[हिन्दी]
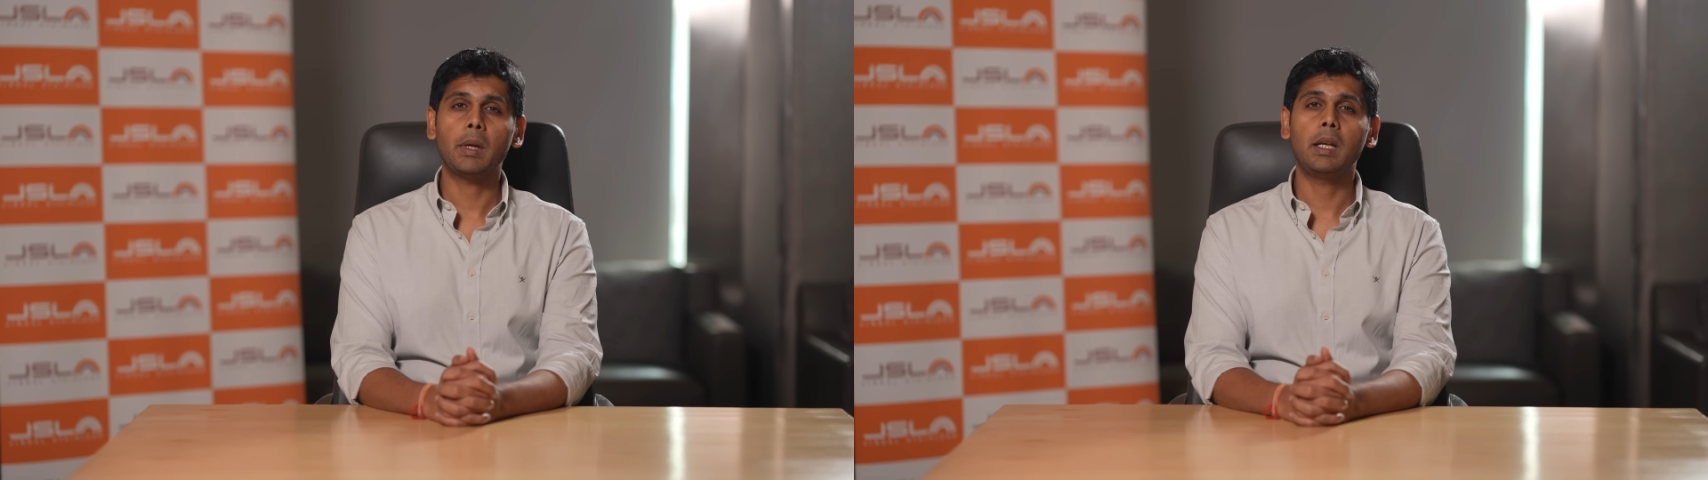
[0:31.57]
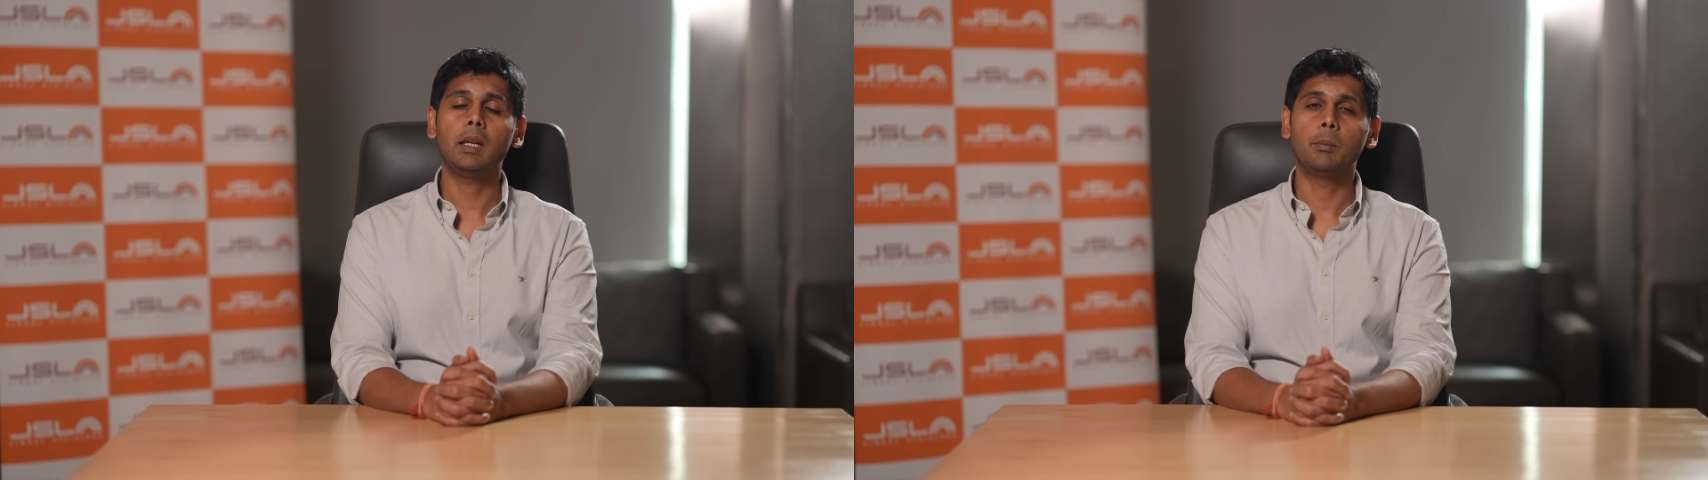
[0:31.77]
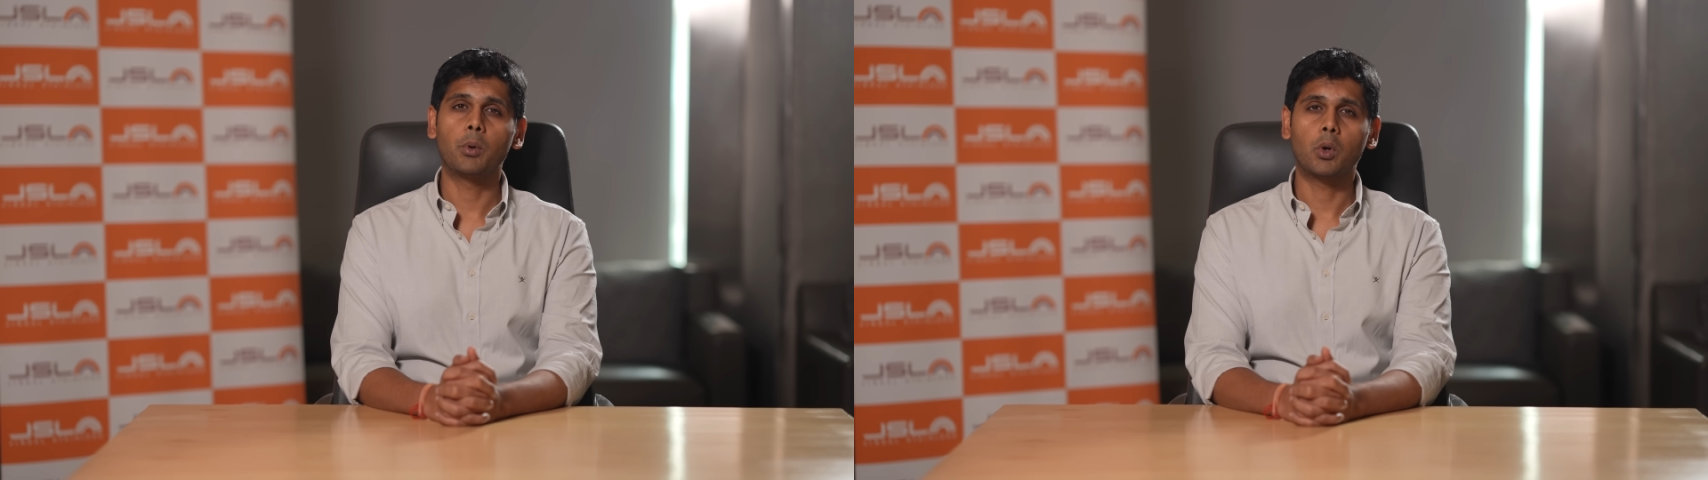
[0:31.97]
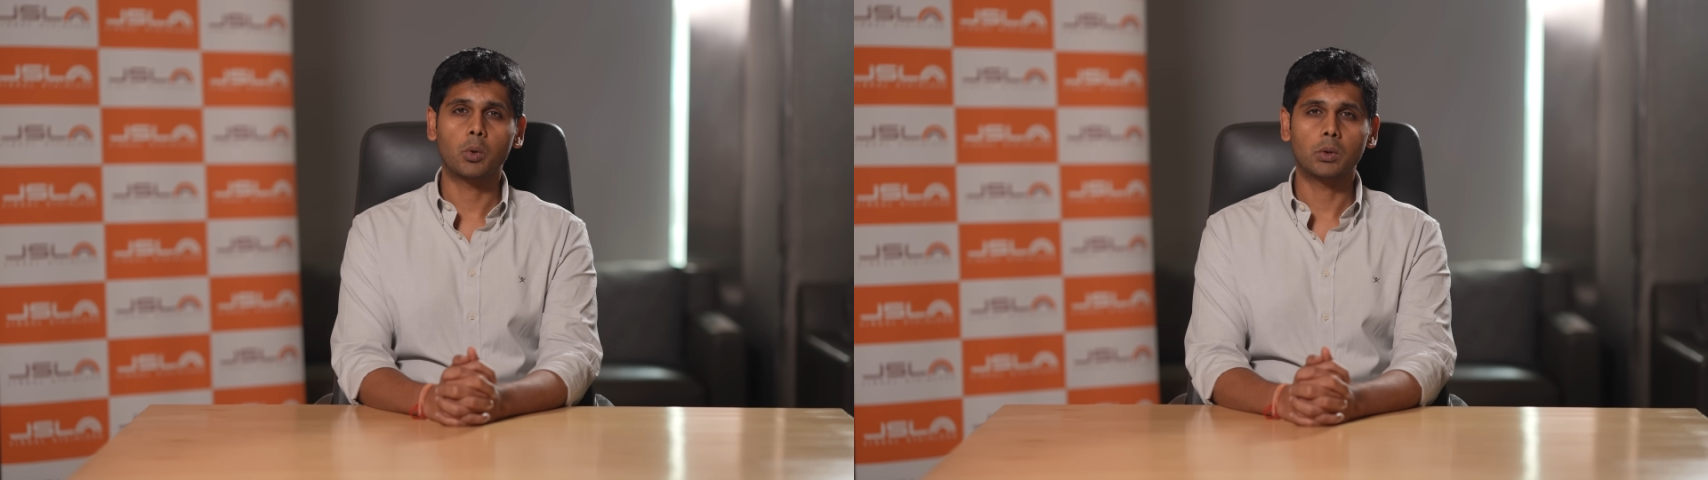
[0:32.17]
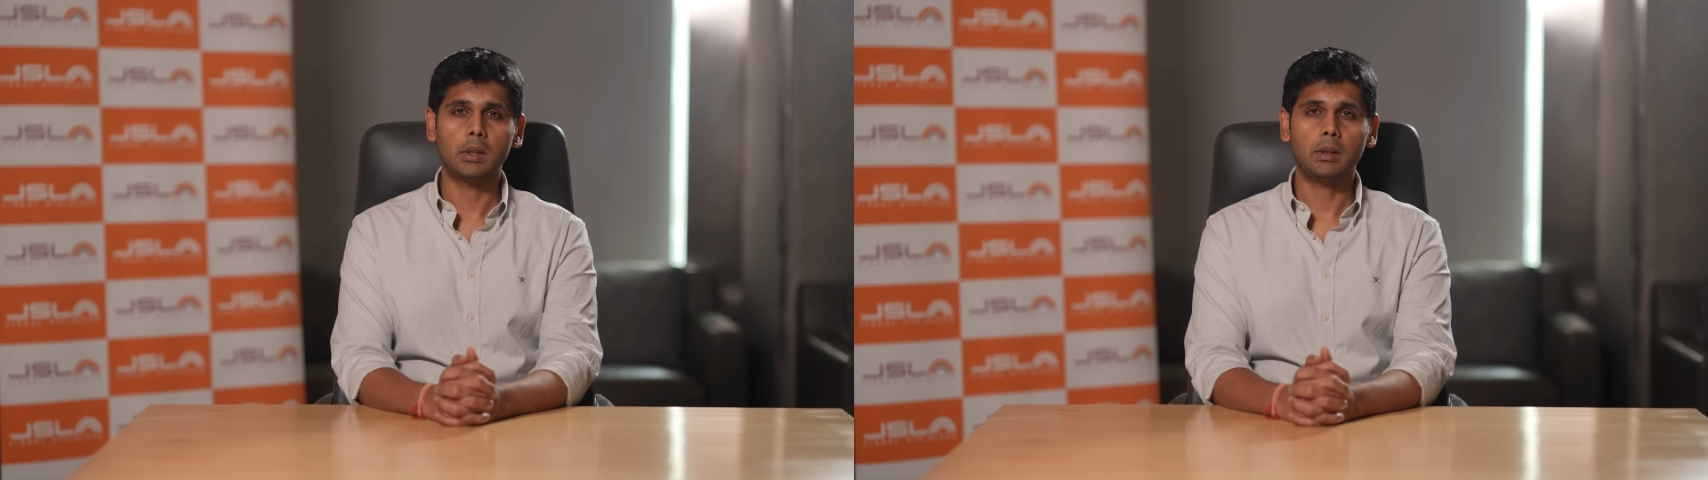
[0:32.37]
पहले इम्पोर्ट
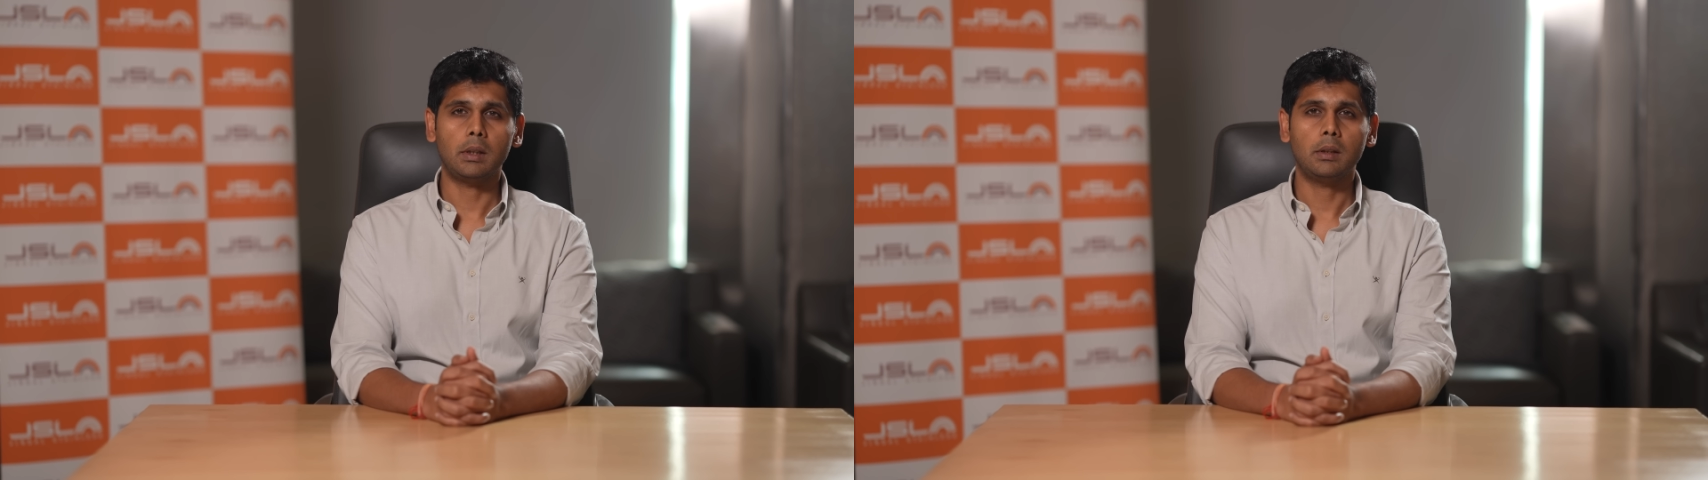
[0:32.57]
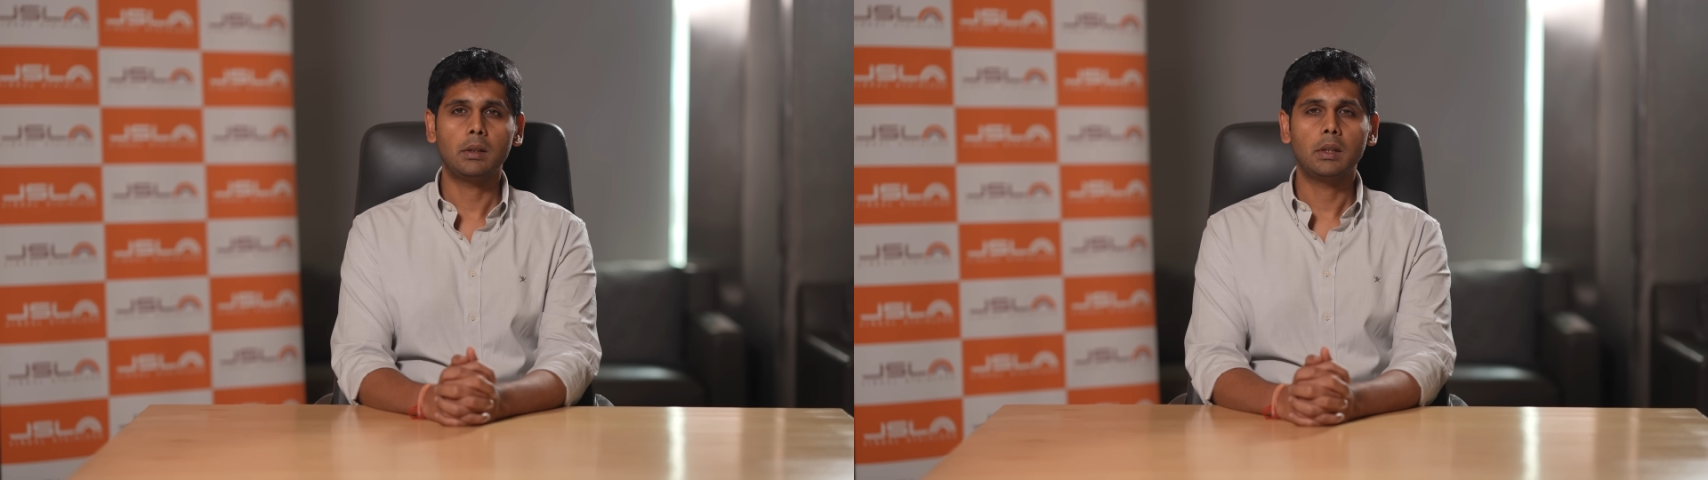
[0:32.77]
होते थे